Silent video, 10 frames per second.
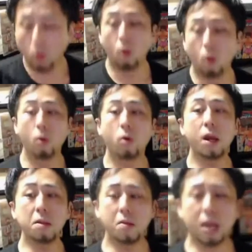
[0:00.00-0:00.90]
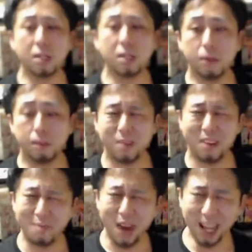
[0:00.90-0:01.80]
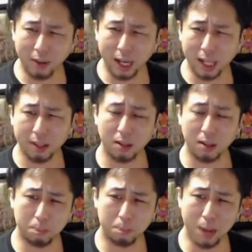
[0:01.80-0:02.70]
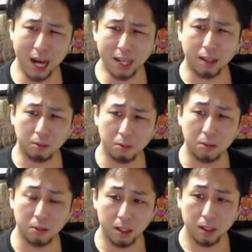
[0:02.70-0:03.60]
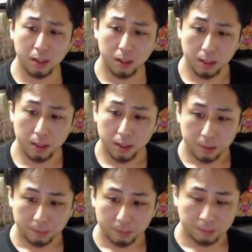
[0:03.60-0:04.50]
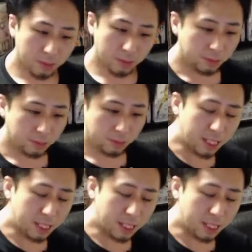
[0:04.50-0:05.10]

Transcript: 俺の役はまだ分かんねえの。バカなの、本当に。う